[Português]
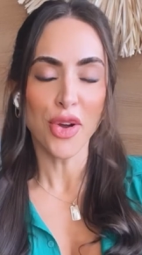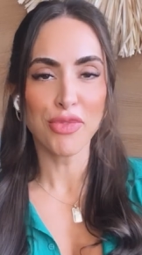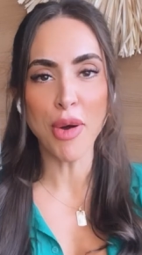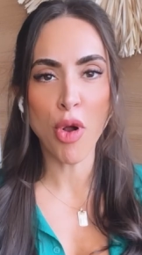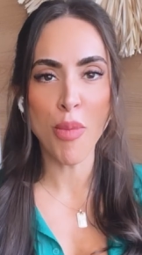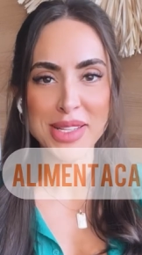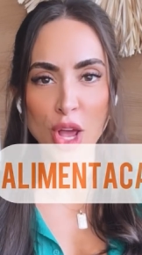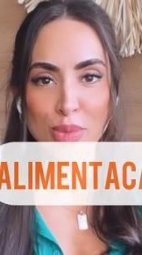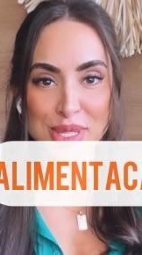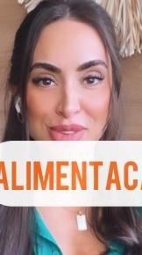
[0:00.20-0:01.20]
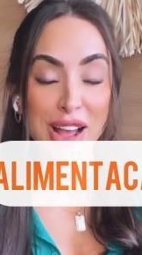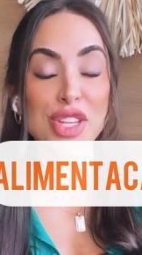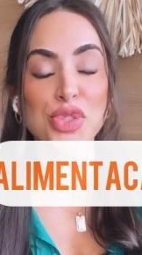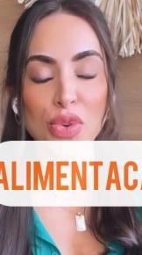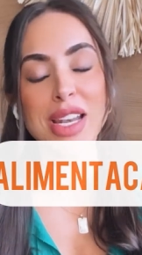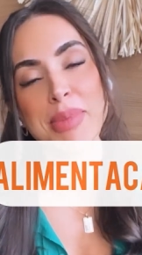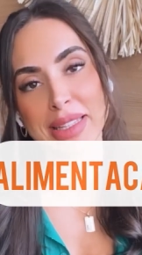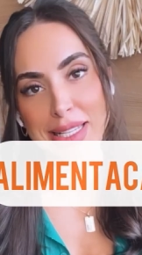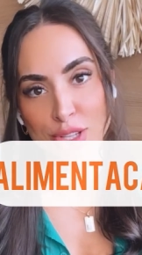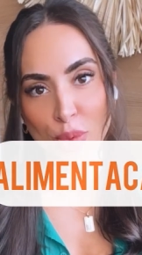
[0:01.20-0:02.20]
Vamos começar a observar a sua
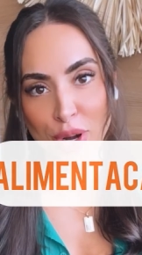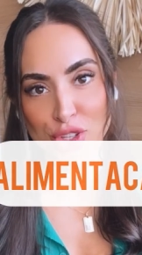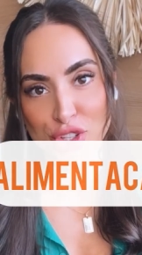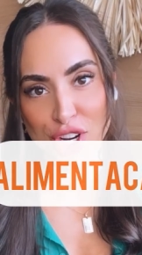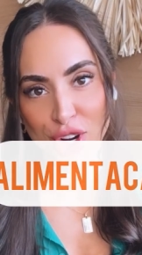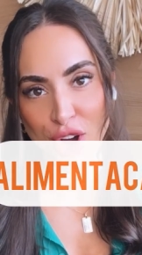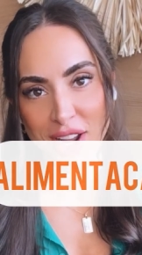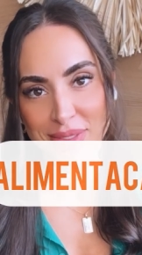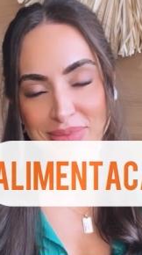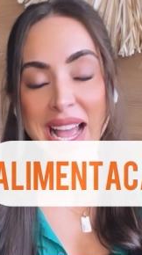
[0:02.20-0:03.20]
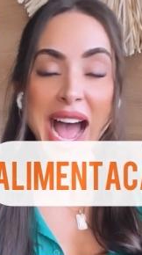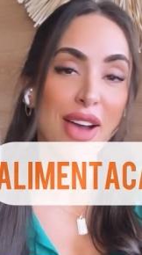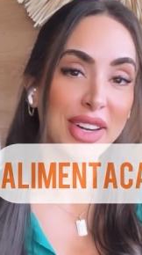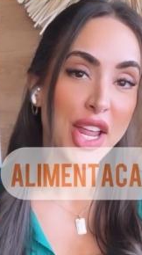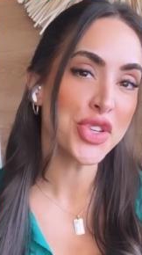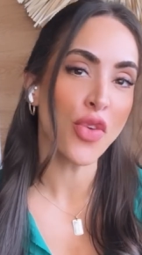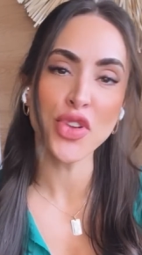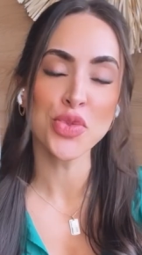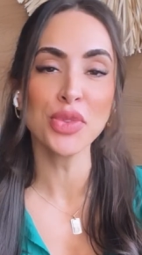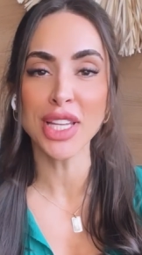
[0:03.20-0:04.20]
alimentação a partir de agora? A verdade é que eu
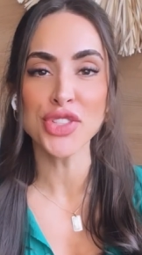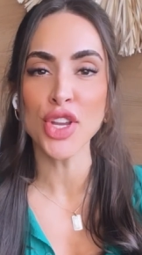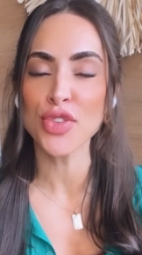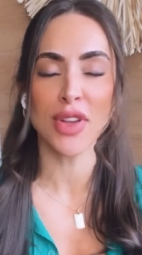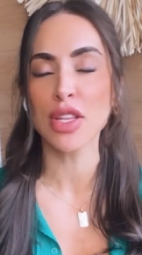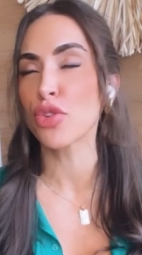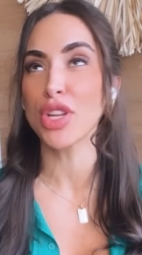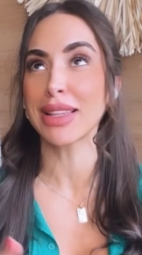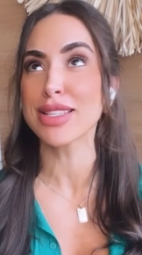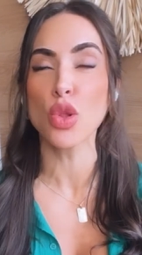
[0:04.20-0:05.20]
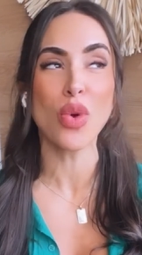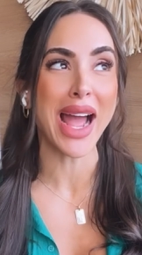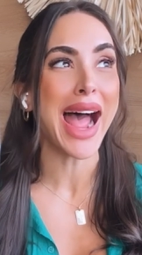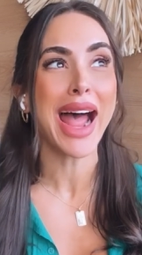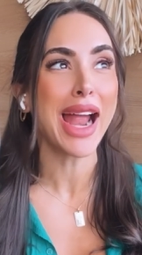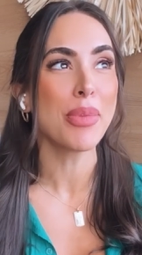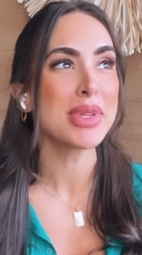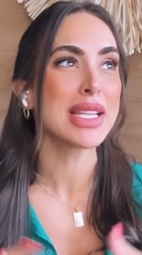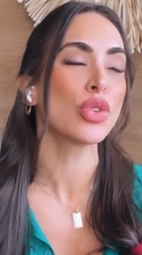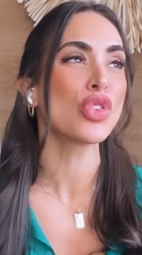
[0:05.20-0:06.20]
vejo muita gente fazendo dietas low carb,
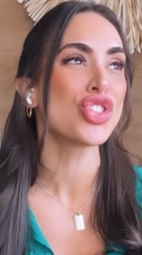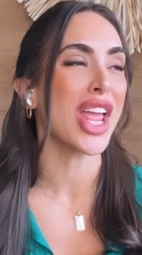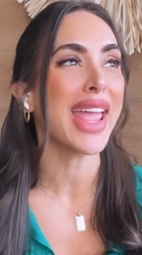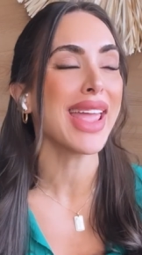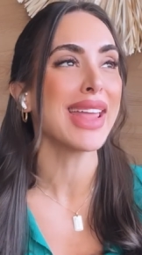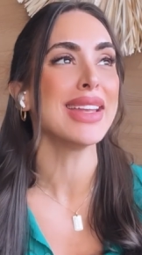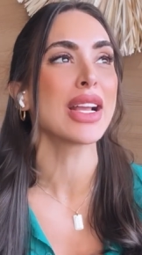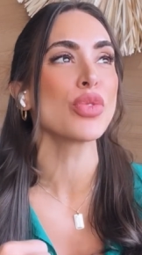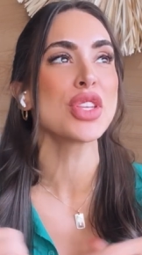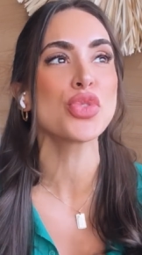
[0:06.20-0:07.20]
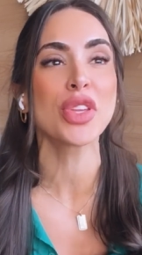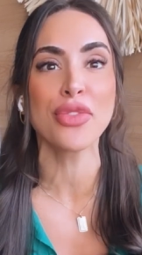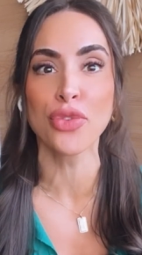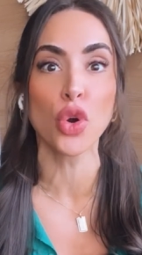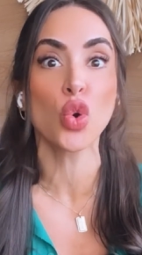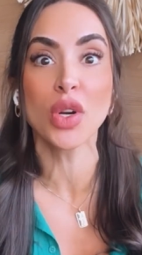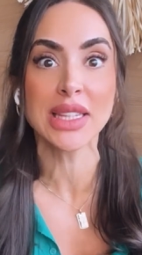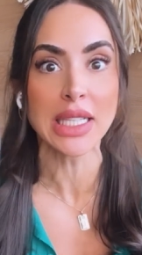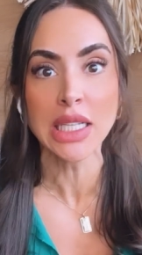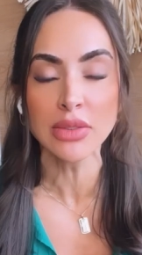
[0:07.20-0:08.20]
cetogênica, ou seja o que for,
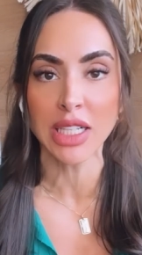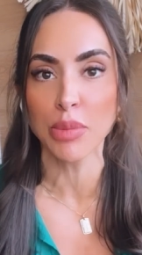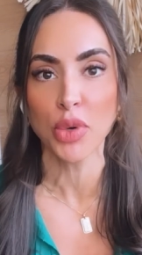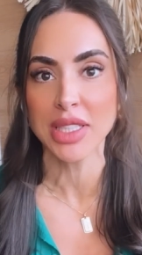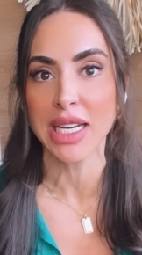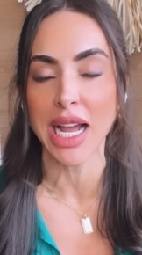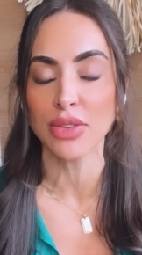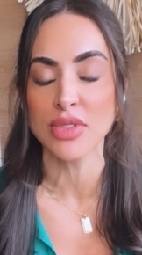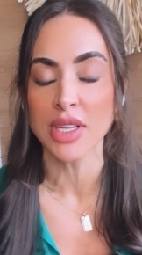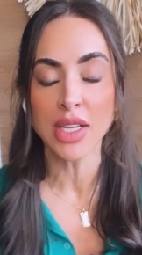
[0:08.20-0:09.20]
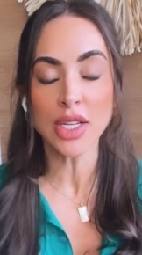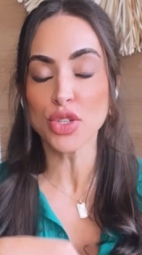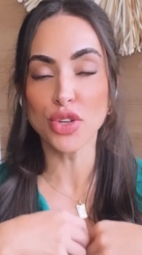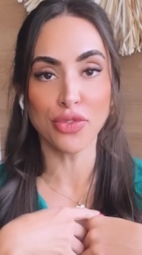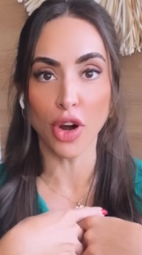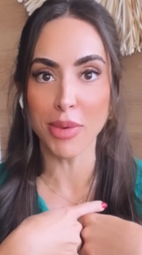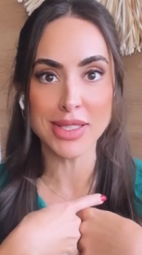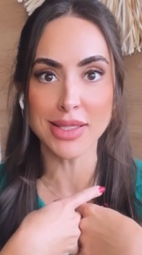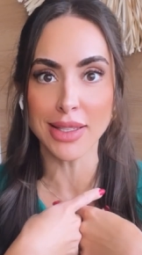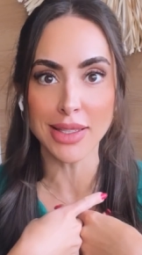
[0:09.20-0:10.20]
cortando carboidratos de forma
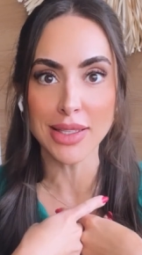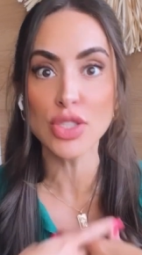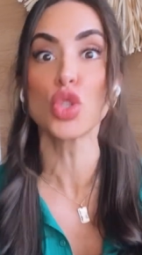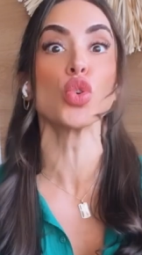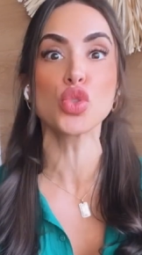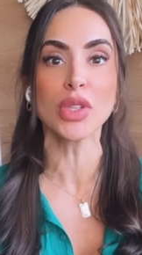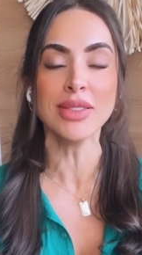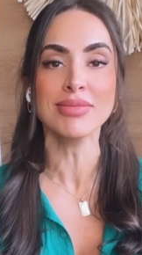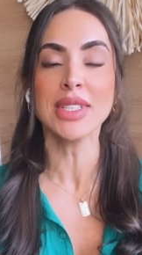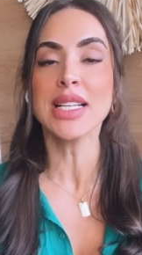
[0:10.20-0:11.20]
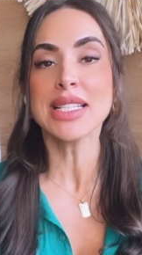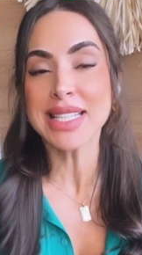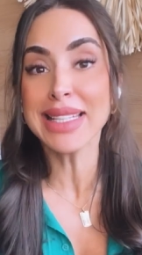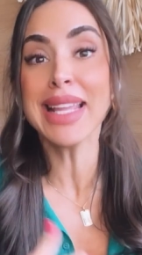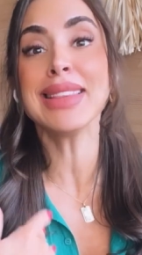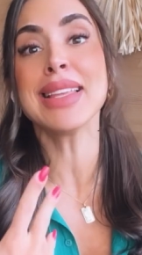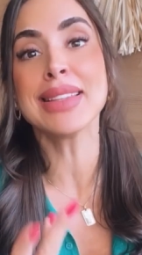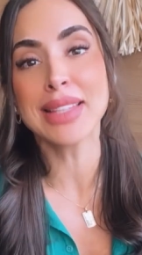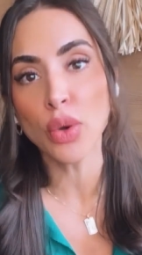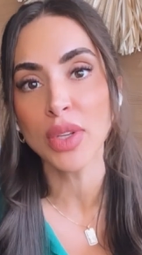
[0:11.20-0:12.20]
assim esdrúxula, sem nem
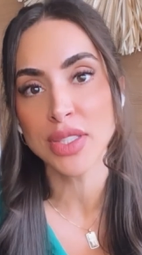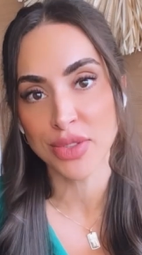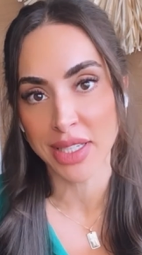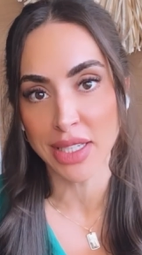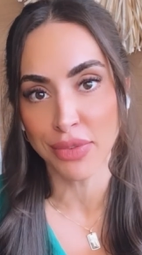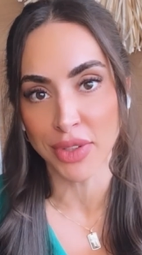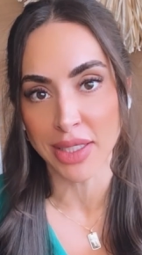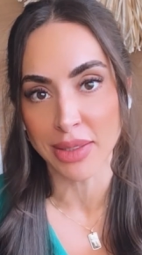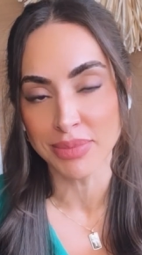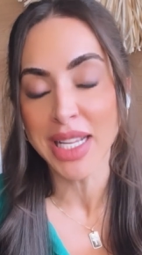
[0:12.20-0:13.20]
entender o que isso significa.